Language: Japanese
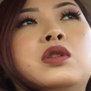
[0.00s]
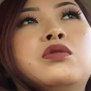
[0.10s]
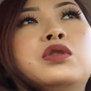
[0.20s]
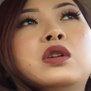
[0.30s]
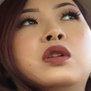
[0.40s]
に
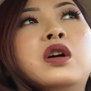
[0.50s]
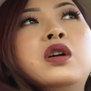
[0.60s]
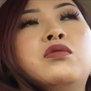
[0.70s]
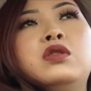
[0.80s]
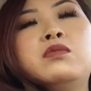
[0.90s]
直す気は
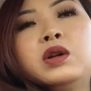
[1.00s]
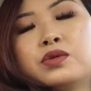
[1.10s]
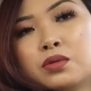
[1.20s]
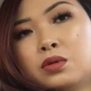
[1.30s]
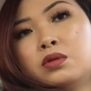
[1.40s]
ないの今の
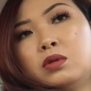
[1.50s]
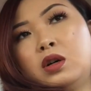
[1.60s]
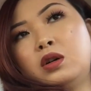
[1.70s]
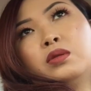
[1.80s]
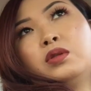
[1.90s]
ところ
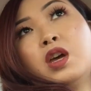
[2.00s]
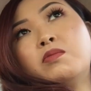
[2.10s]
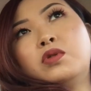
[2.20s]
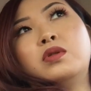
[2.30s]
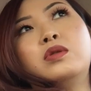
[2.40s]
はで
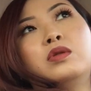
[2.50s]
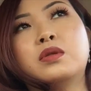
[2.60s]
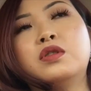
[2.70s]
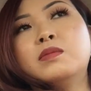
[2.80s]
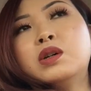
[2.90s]
も
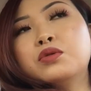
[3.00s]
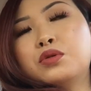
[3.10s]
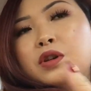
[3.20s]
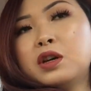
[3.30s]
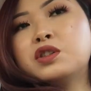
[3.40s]
車を
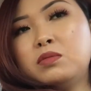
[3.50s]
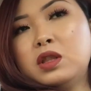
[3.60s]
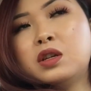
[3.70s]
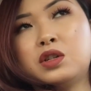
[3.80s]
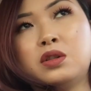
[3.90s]
とりあえず
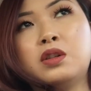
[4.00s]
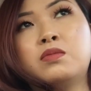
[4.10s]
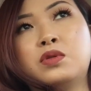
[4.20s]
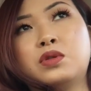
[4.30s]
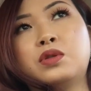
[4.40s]
見たじゃんで
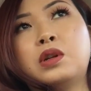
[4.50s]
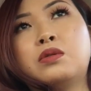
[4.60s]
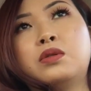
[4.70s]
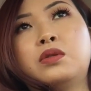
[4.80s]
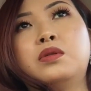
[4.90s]
もそれ
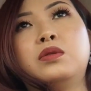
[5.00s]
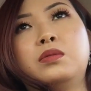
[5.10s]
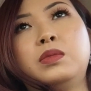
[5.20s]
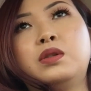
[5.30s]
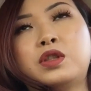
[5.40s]
を
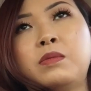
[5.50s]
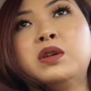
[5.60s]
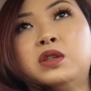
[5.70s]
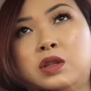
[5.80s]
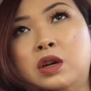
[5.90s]
見るた
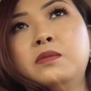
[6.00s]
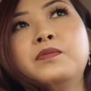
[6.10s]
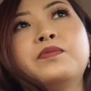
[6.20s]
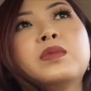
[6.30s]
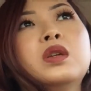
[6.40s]
めにね
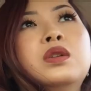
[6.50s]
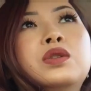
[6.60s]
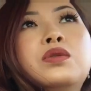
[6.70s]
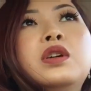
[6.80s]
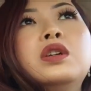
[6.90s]

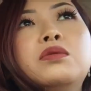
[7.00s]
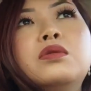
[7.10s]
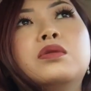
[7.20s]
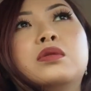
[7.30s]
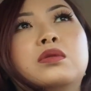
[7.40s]
それ
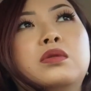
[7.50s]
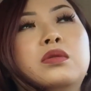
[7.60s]
の